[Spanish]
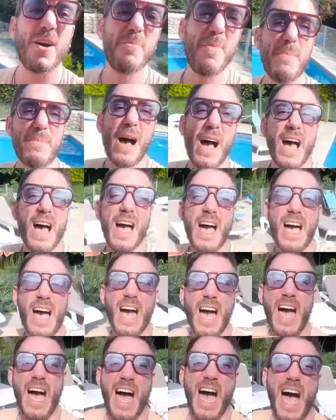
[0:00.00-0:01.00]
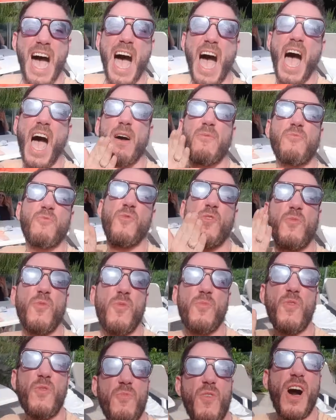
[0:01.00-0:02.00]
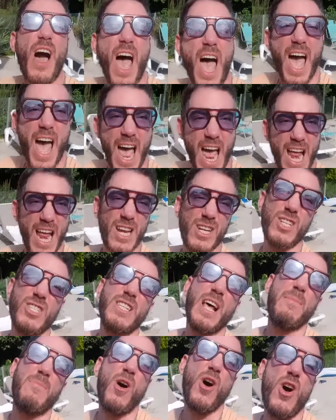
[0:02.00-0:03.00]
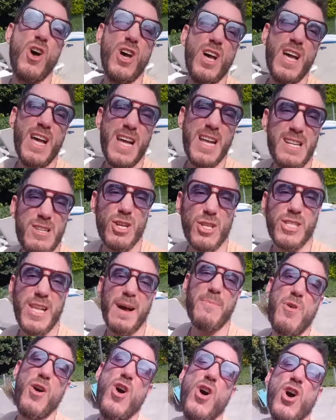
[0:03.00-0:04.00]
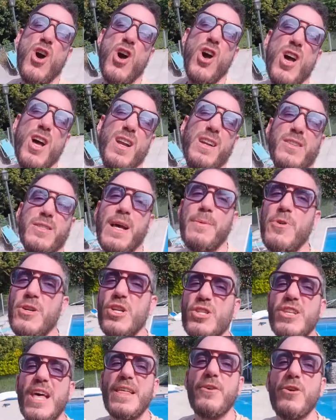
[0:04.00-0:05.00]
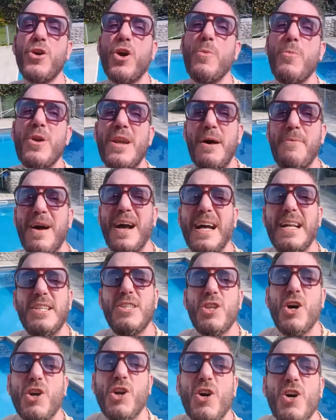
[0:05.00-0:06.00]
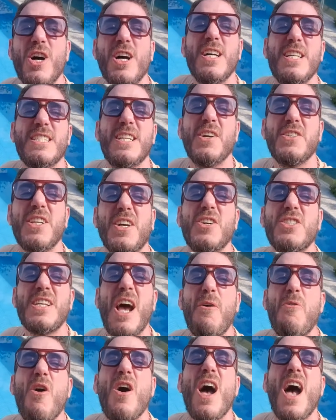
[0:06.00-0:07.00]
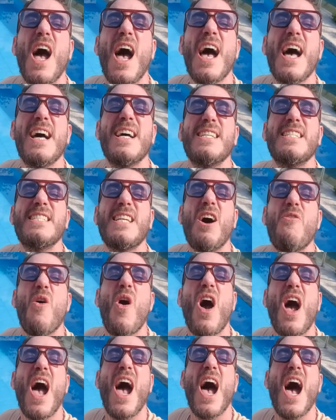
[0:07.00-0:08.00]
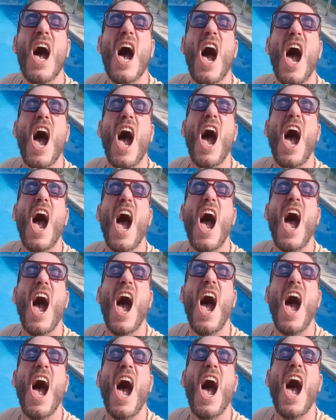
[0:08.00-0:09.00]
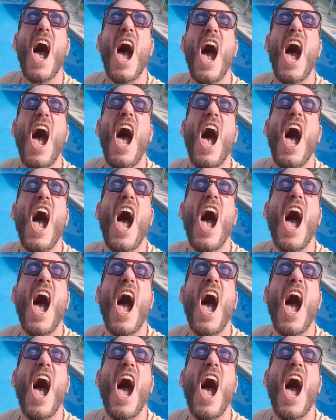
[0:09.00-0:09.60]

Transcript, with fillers: con mamá. Los amo, los amo, los amo y los adoro como la vaca al toro. Chao chicos, chao. Chao. chicos, chao.